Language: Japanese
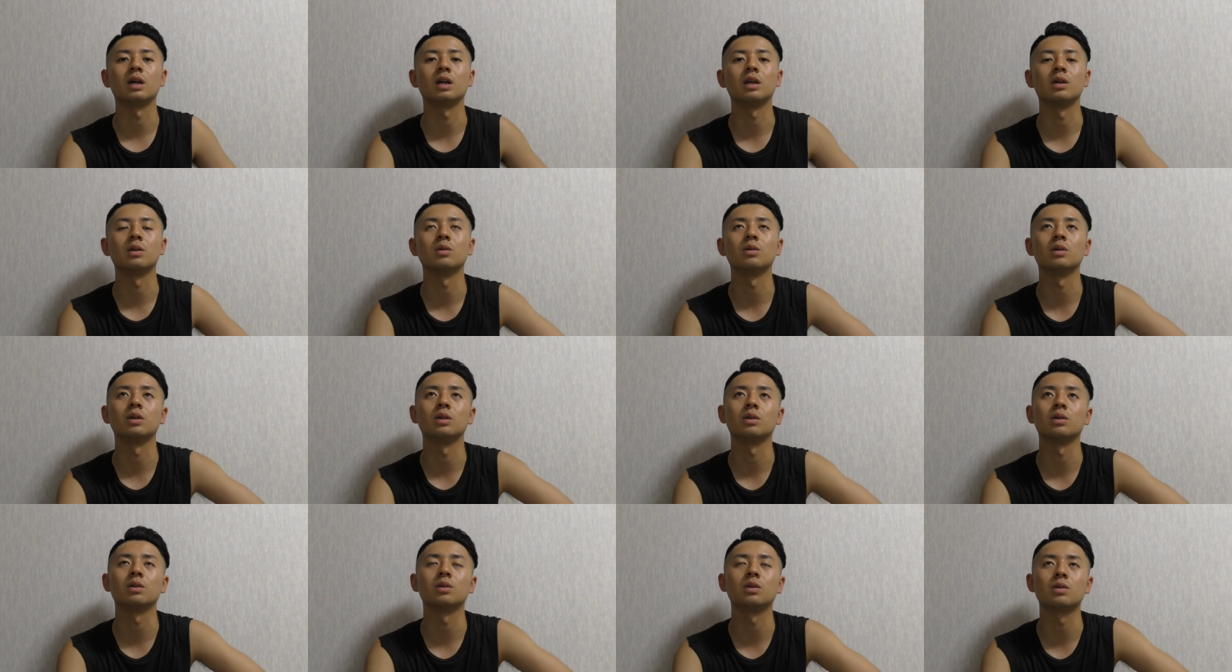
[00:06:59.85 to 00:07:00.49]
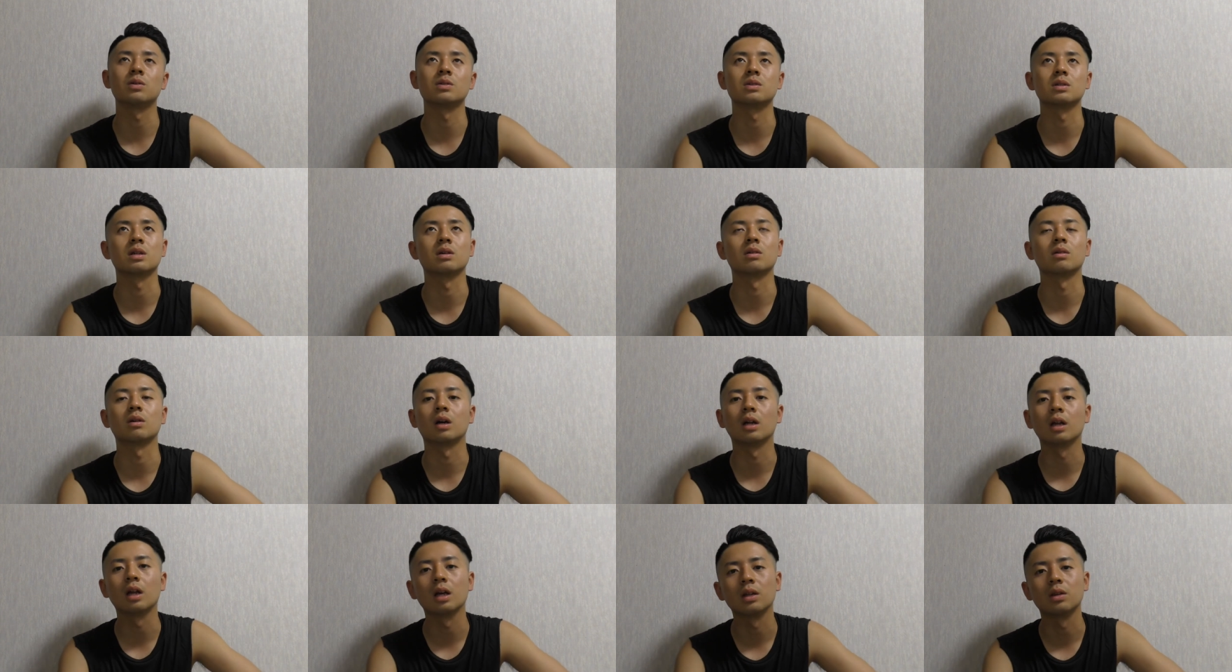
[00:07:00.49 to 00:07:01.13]
な要因の一つな
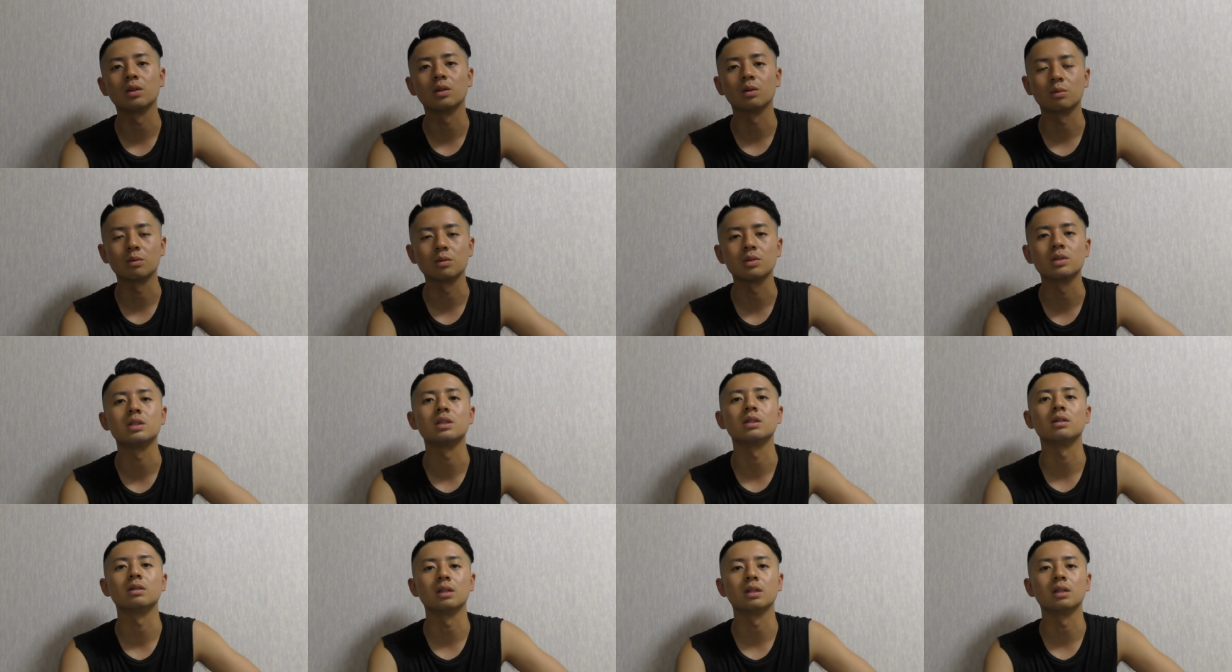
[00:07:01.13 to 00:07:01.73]
のかなと思っちゃ